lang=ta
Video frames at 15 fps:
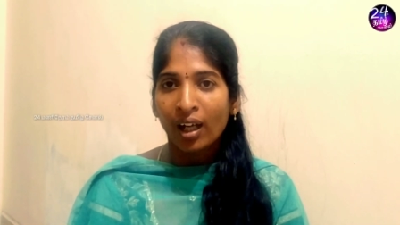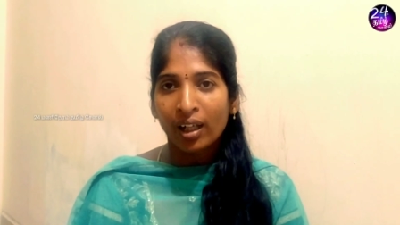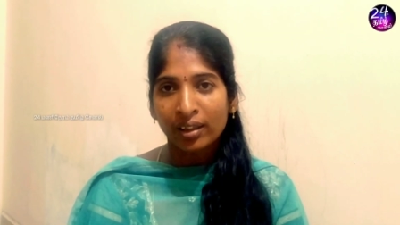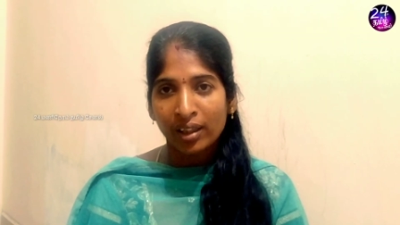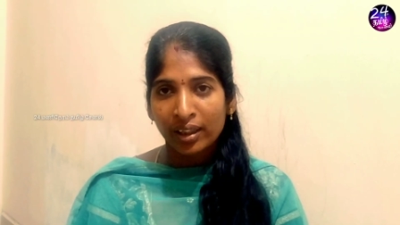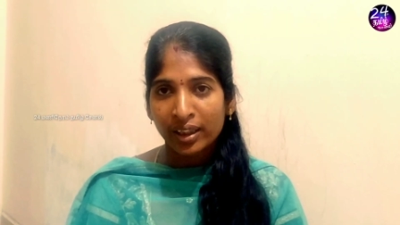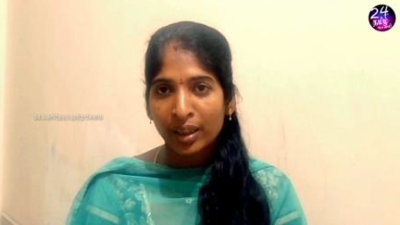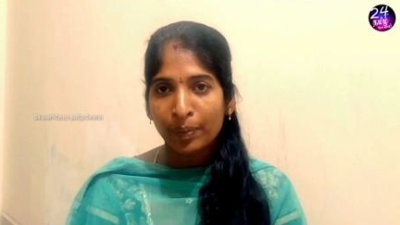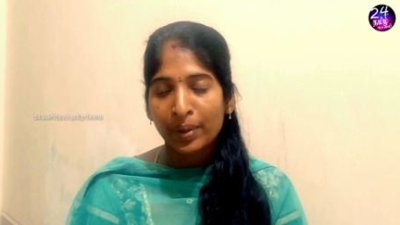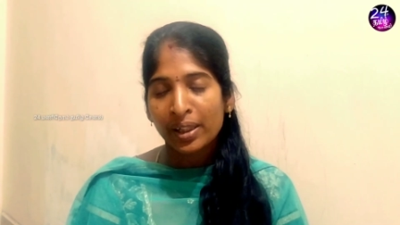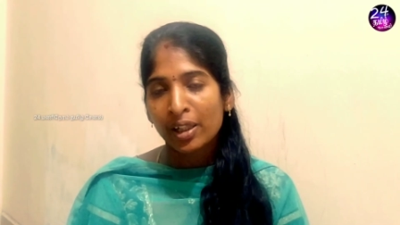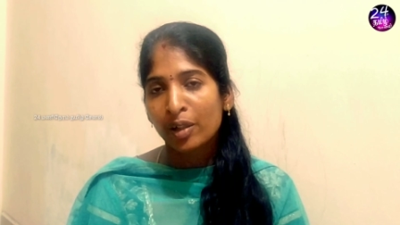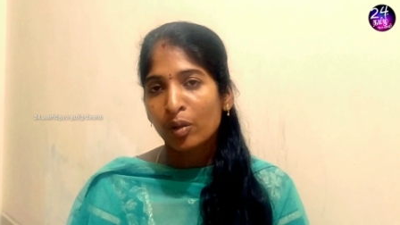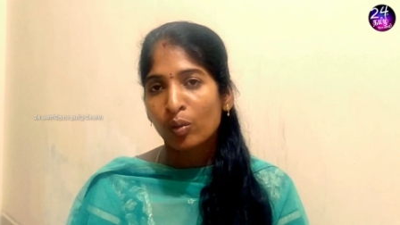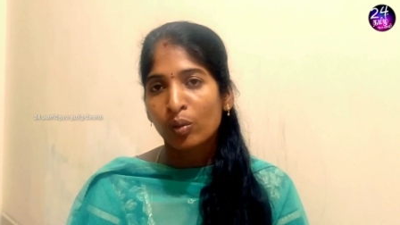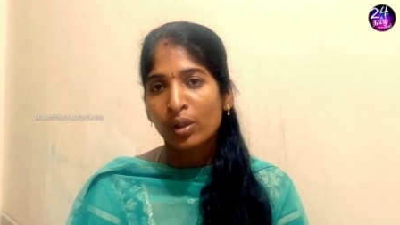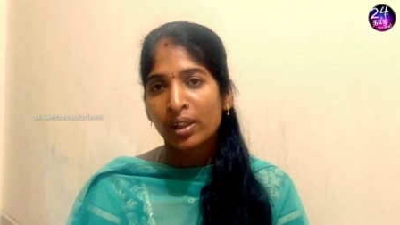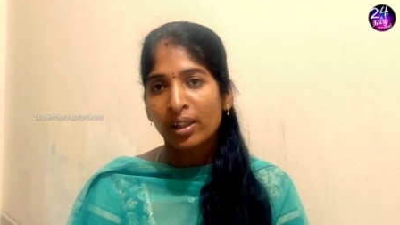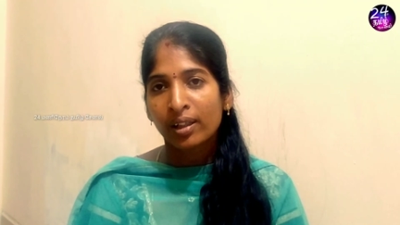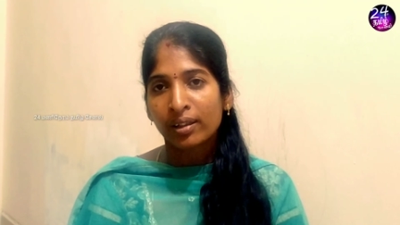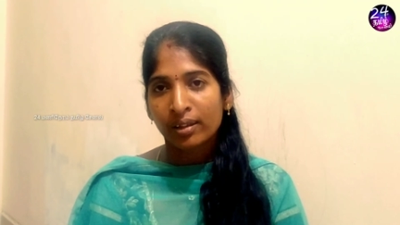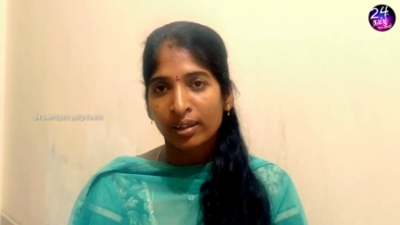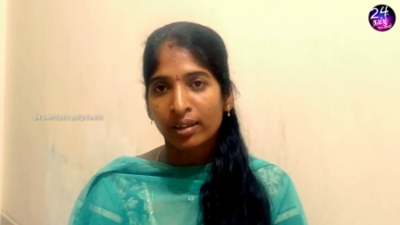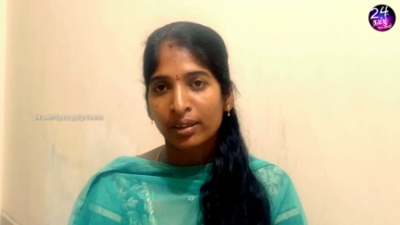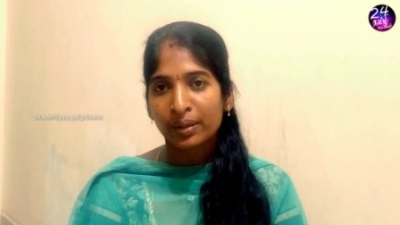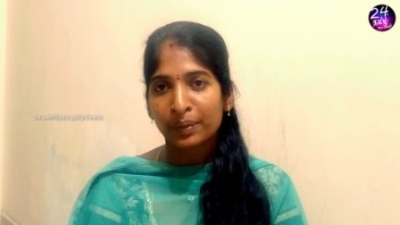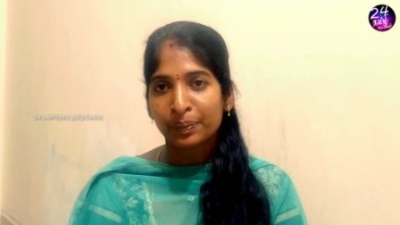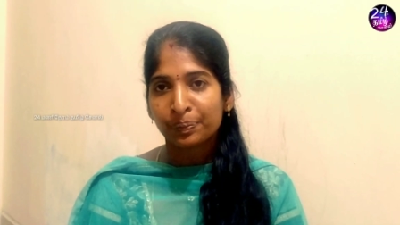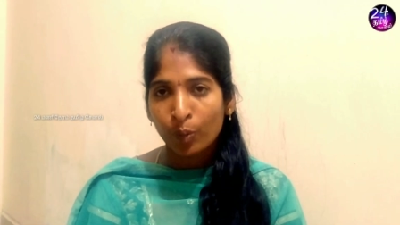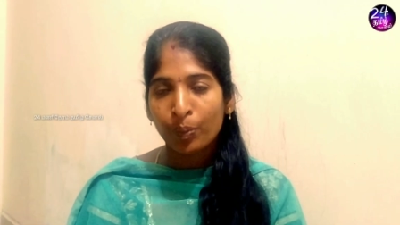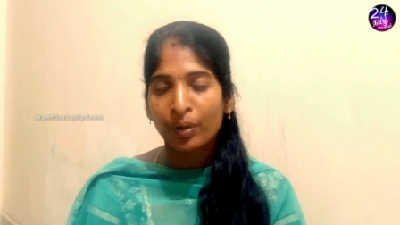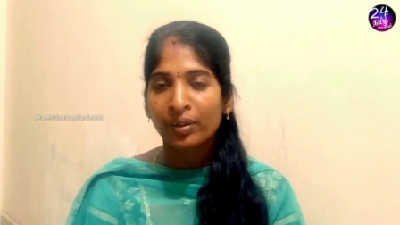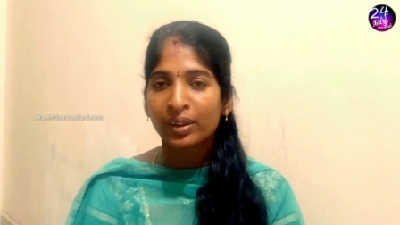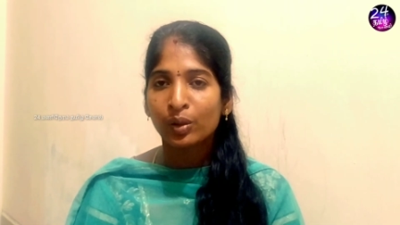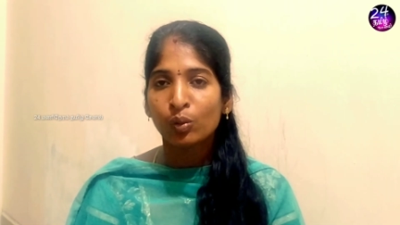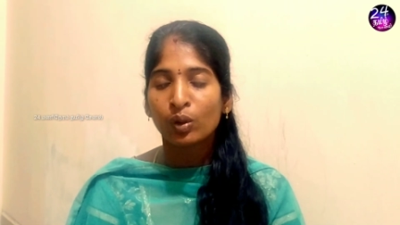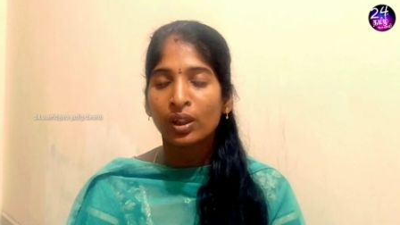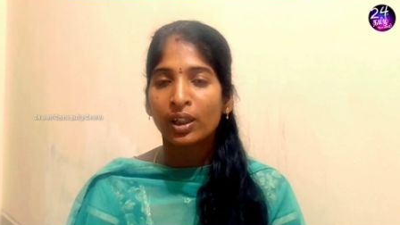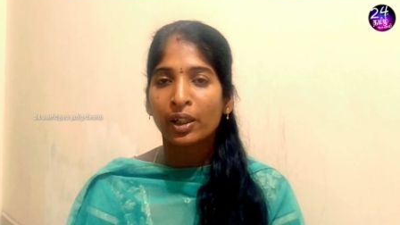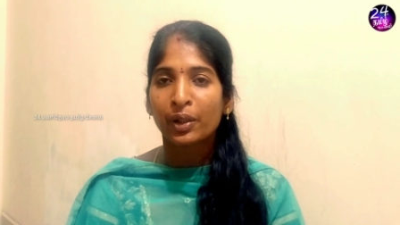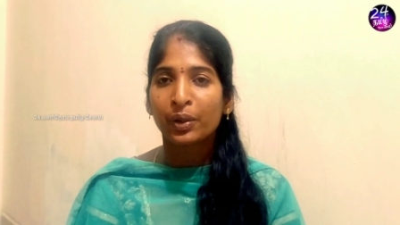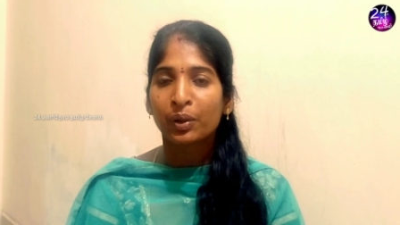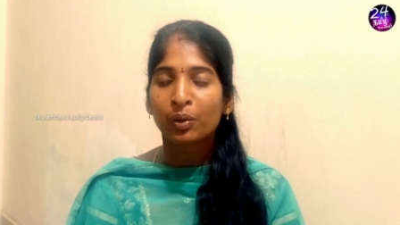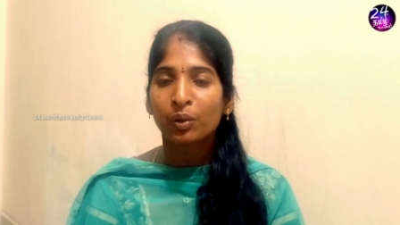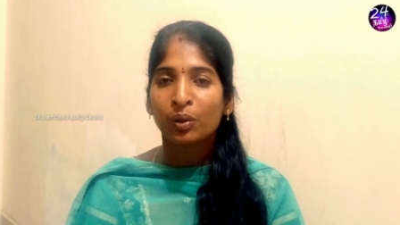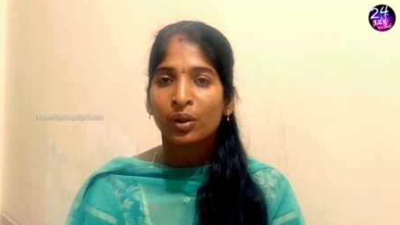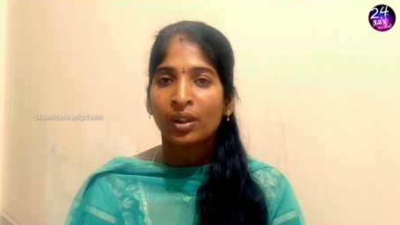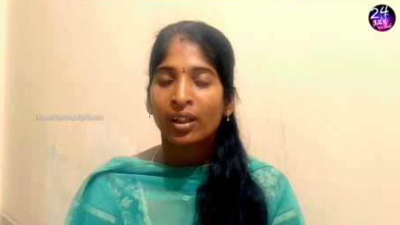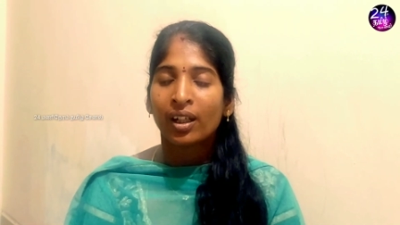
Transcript: அந்த அதிகப்படியாக இருக்கக்கூடிய அந்த உப்பை வந்து உள்ளே எடுத்துக்கும்